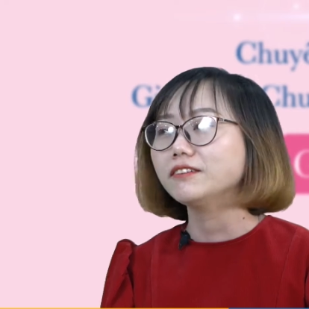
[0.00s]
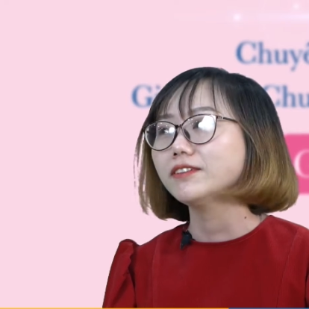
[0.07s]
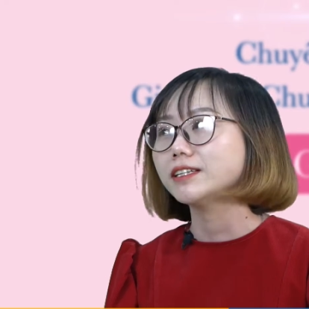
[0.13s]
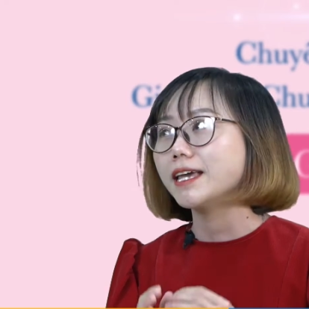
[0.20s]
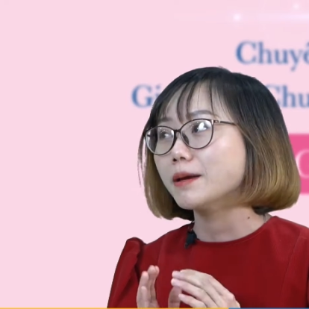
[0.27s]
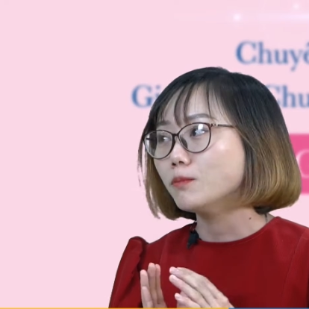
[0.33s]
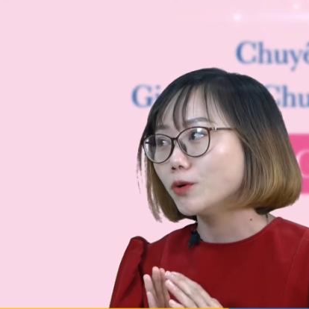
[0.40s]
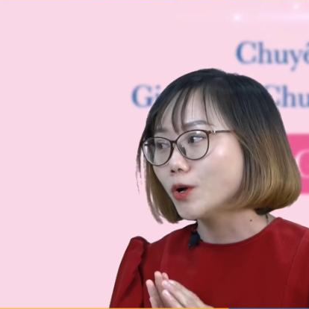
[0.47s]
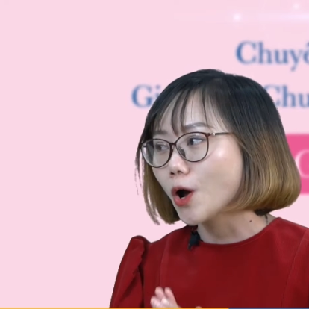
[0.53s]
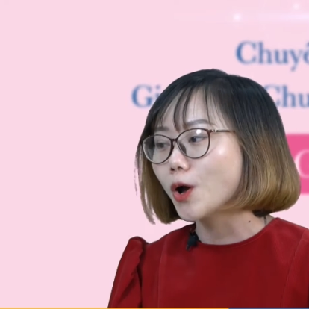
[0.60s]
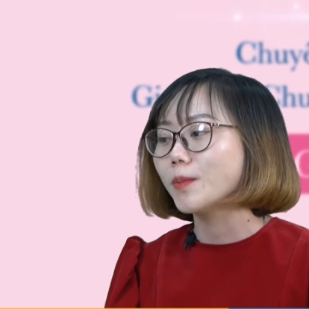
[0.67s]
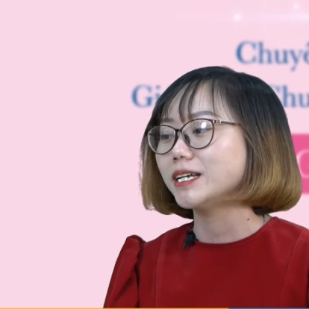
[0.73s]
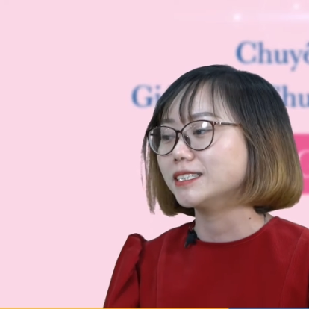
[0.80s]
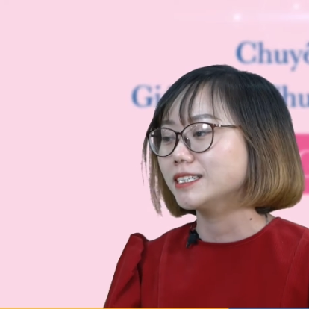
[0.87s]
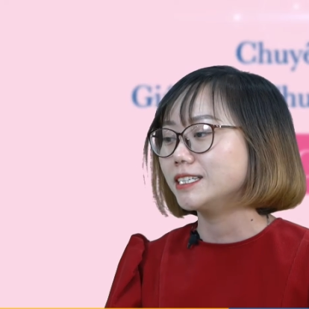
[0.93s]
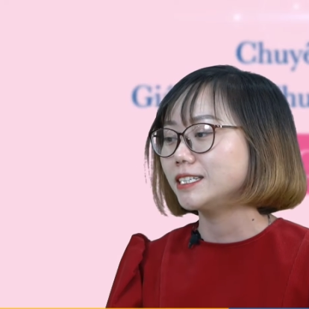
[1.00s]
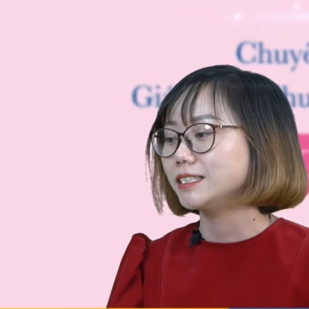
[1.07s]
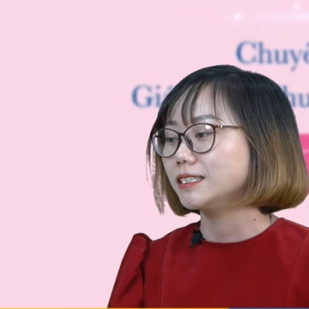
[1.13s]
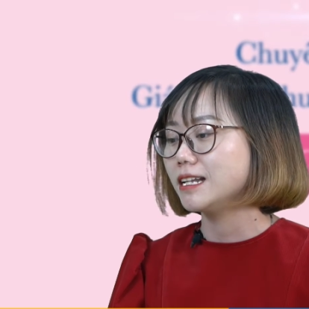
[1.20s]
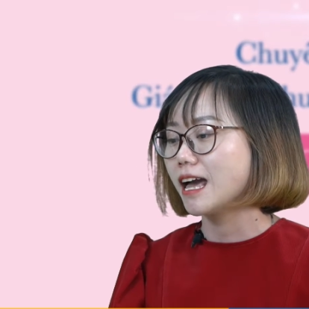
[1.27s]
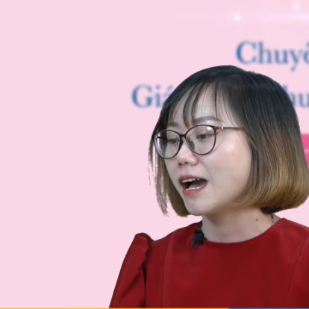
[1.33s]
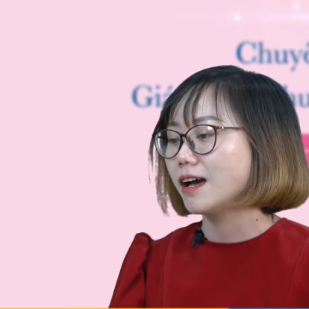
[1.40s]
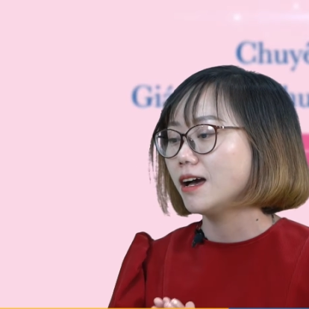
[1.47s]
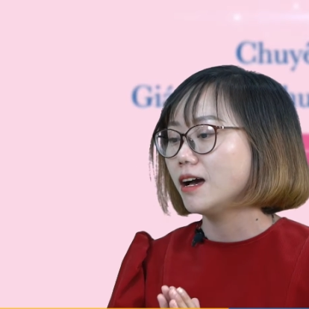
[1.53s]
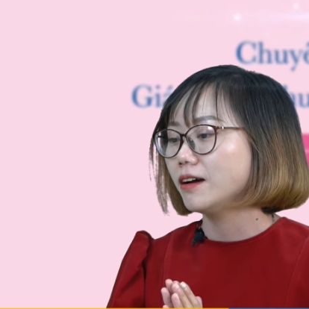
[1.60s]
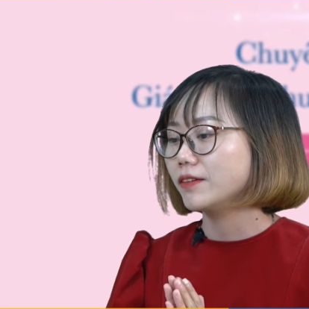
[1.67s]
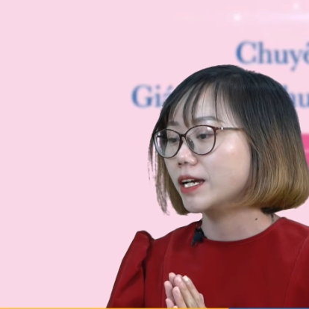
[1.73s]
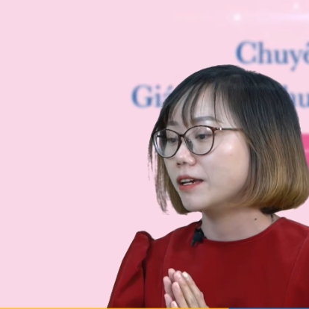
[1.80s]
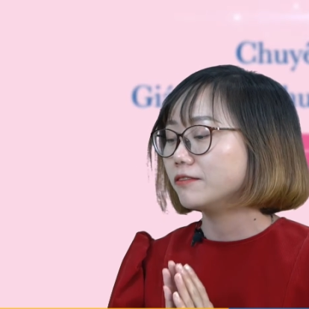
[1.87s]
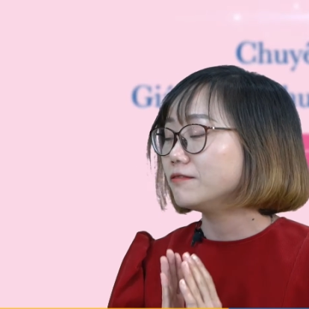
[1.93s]
vậy em muốn hỏi bác sĩ thì chính là
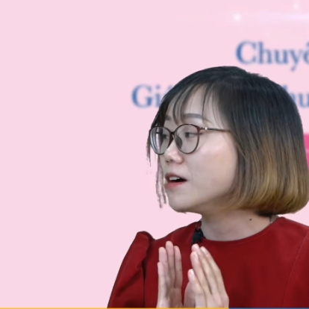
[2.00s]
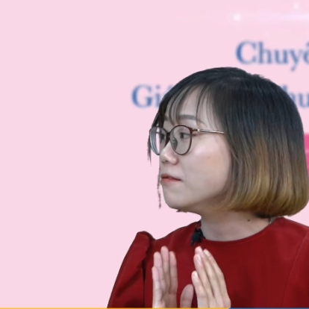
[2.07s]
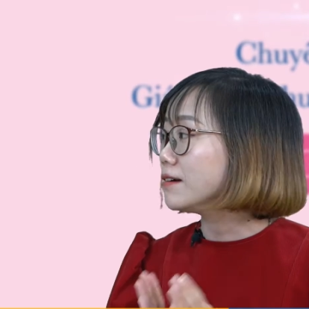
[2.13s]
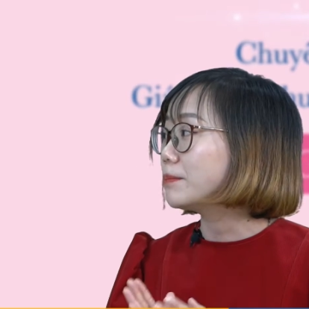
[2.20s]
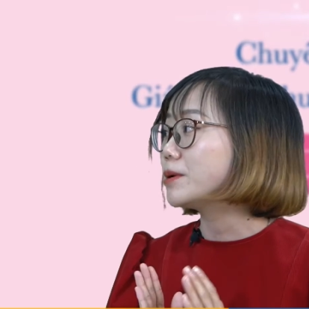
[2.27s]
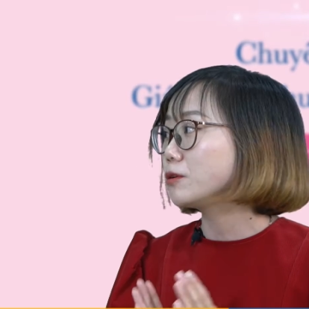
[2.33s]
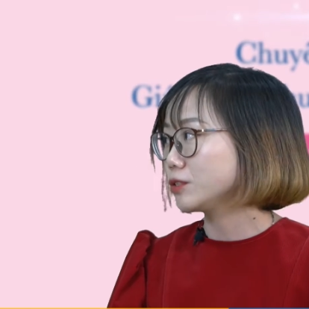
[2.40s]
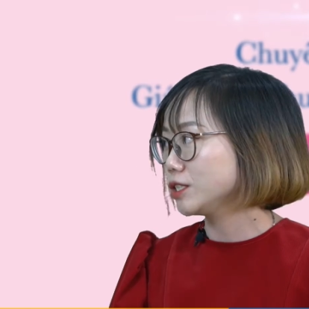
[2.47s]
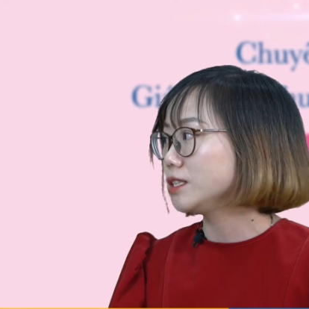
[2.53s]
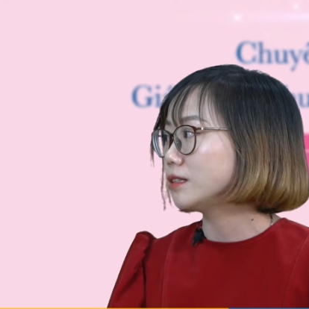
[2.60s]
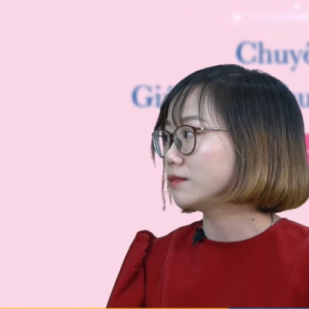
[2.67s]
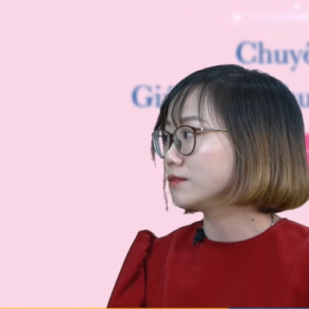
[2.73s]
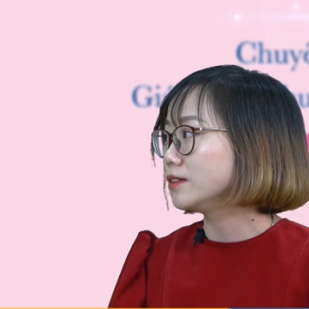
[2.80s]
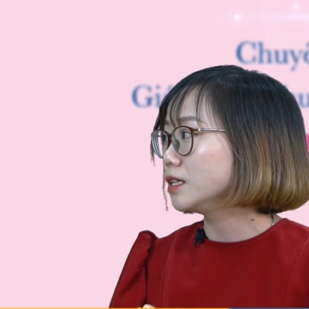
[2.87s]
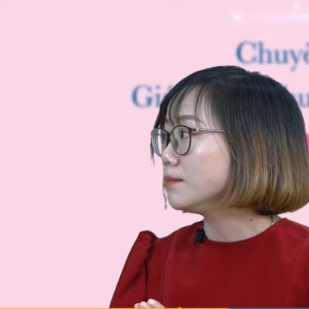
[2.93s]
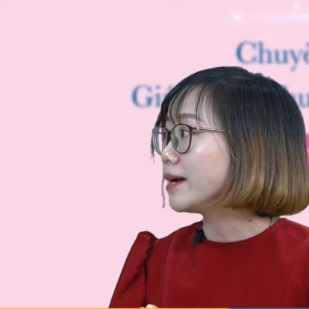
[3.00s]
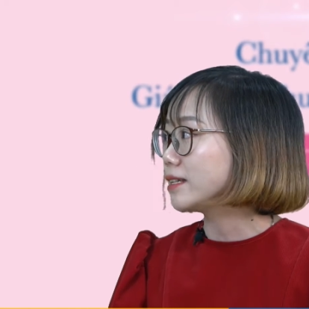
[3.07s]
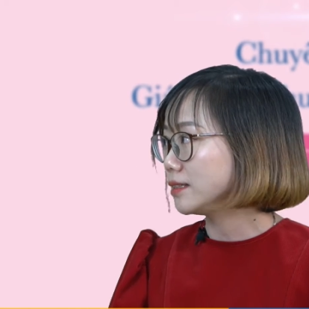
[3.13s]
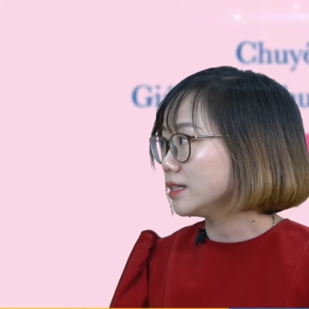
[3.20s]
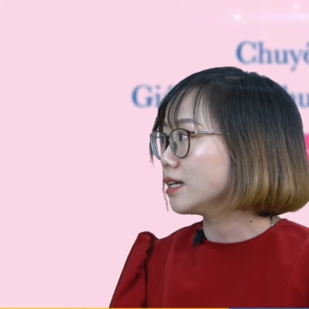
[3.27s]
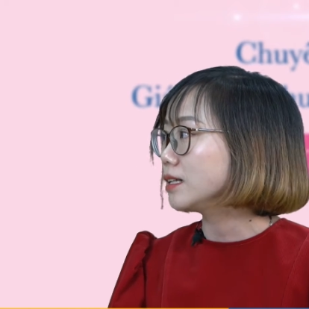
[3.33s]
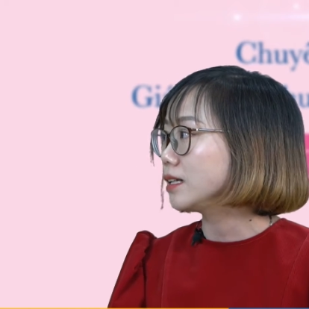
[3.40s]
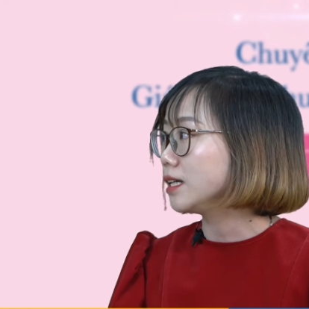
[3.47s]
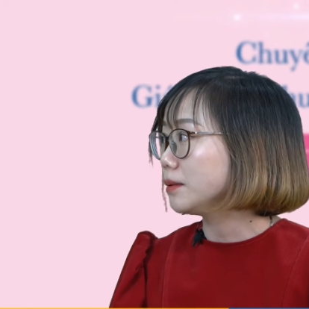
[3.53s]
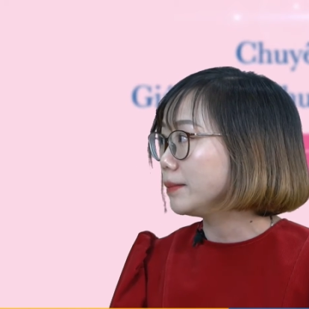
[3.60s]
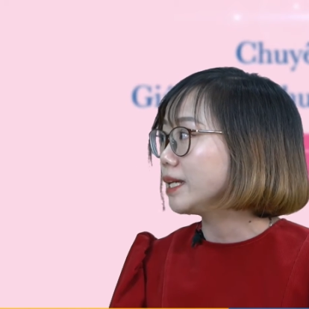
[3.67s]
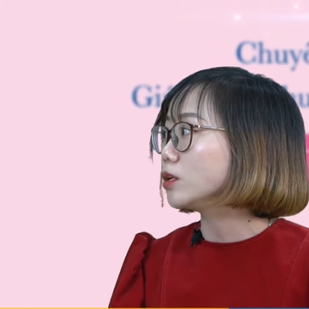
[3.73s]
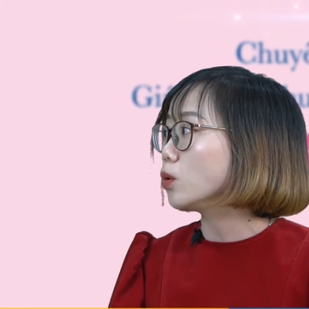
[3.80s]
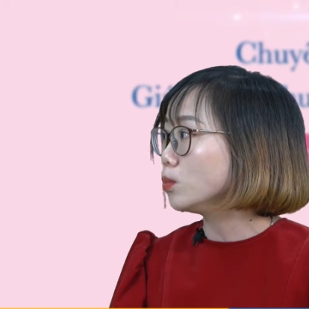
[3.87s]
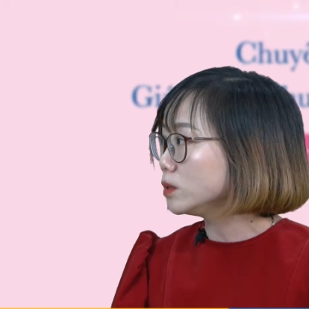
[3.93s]
cái phương pháp điều trị với bệnh nhân khi
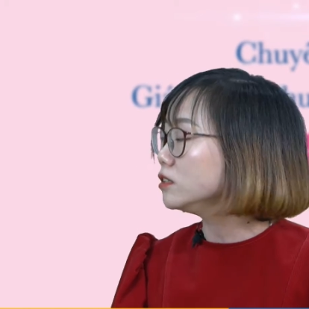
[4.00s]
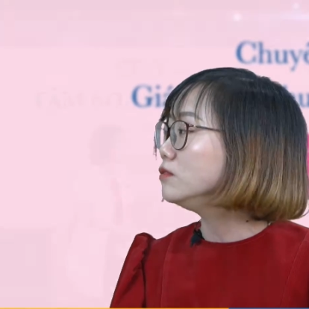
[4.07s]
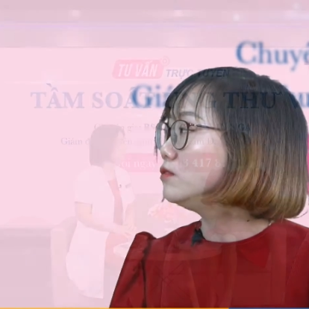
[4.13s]
bị ung